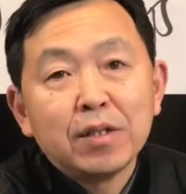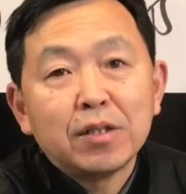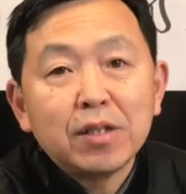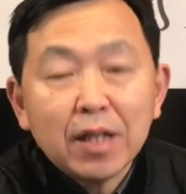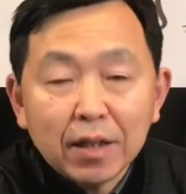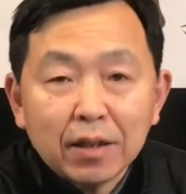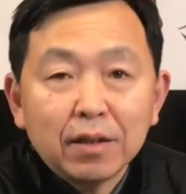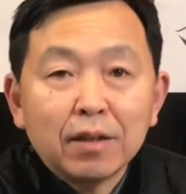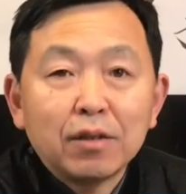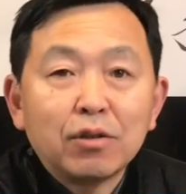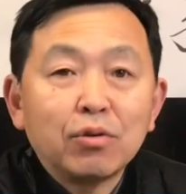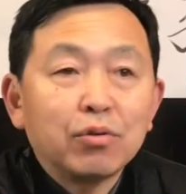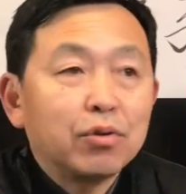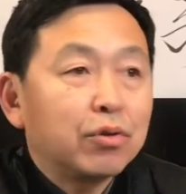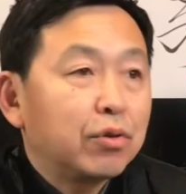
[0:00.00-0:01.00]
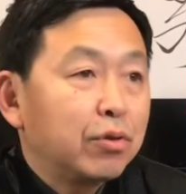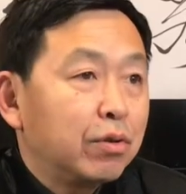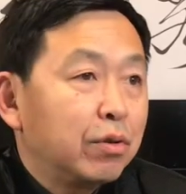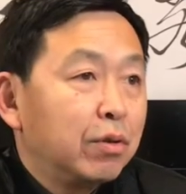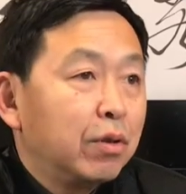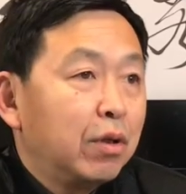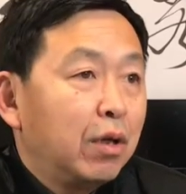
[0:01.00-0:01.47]
这个呢，就是
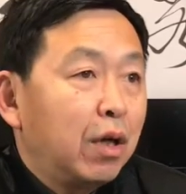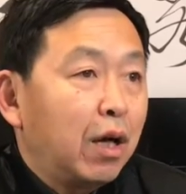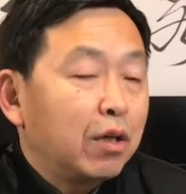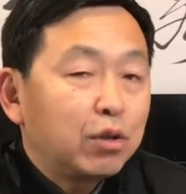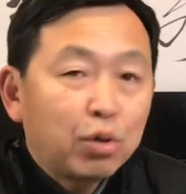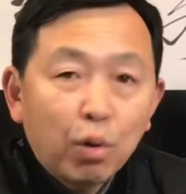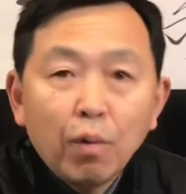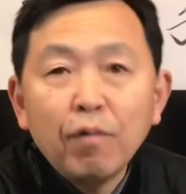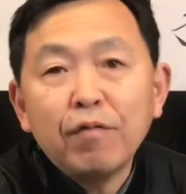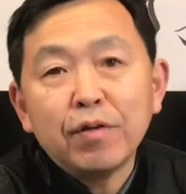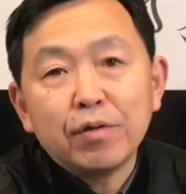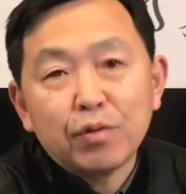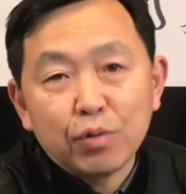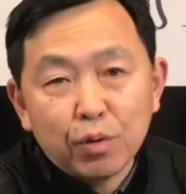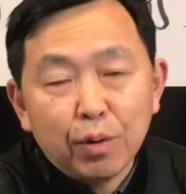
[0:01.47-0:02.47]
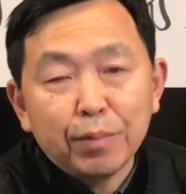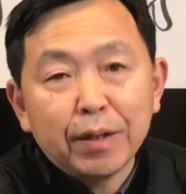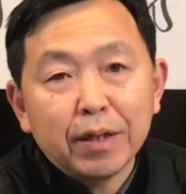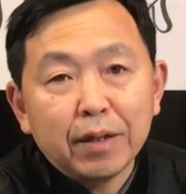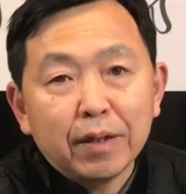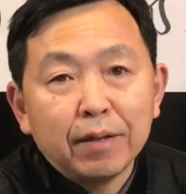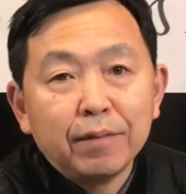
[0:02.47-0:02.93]
啊充分说明
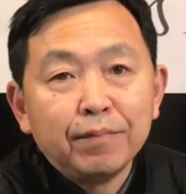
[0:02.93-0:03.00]
了，